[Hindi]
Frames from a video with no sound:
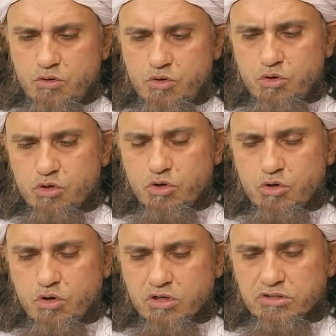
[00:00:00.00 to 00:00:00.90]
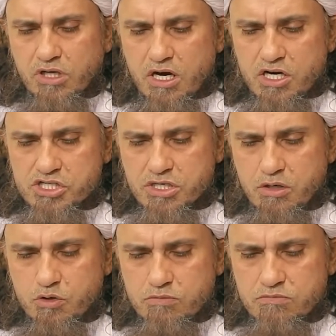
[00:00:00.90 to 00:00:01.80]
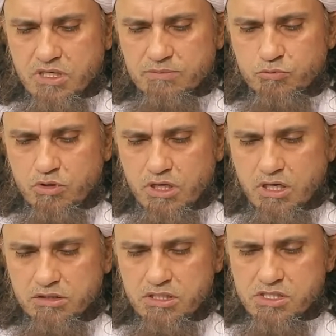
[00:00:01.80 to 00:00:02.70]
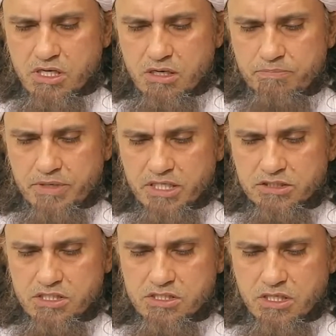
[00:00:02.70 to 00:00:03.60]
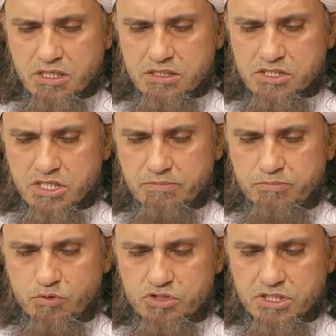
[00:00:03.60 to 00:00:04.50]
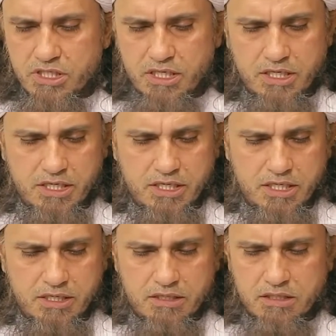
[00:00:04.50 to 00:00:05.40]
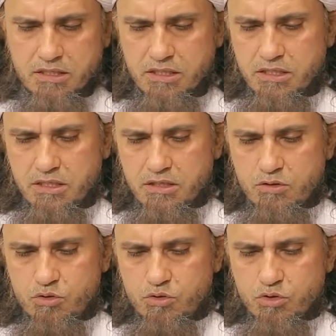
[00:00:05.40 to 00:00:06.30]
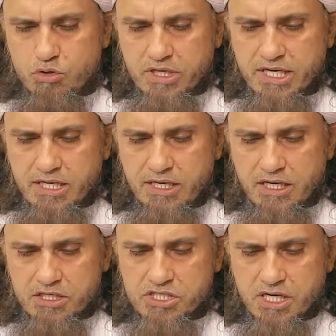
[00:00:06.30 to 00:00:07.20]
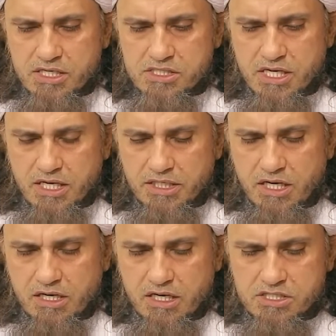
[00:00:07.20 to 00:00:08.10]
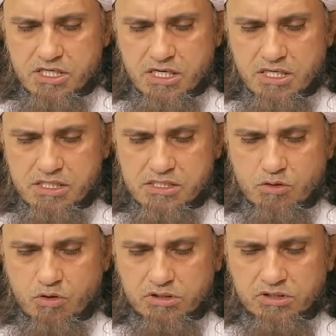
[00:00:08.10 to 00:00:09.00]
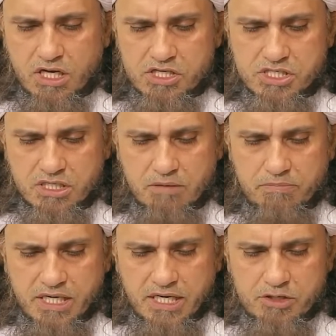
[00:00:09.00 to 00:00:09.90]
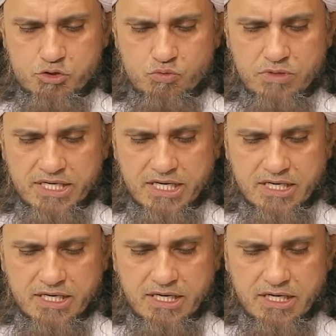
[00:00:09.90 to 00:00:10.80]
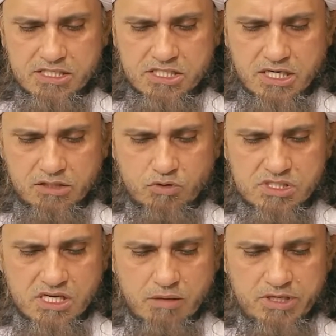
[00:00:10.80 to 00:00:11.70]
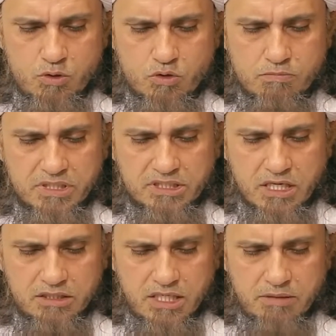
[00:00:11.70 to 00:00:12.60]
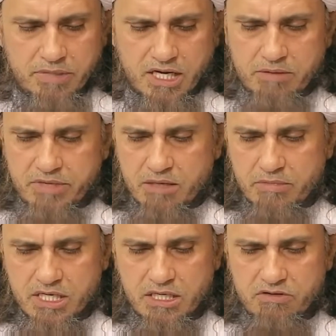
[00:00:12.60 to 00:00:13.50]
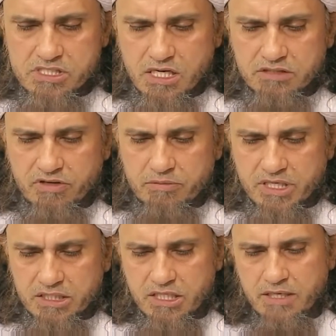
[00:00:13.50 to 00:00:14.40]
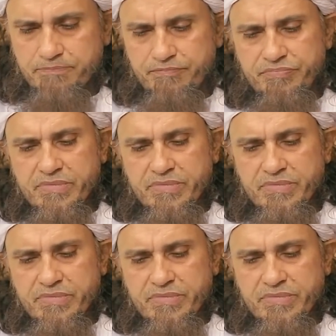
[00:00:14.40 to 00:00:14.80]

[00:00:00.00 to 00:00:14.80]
लूडो और ताश का हुक्म अब्दुल हादी साहब पाकिस्तान से पूछते हैं लूडो खेलना जायज़ है या ना जायज़ और ताश अगर बग़ैर जुए के खेला जाए तो इसका भी हुक्म बता दें बर मेहरबानी वजाहत फरमा दें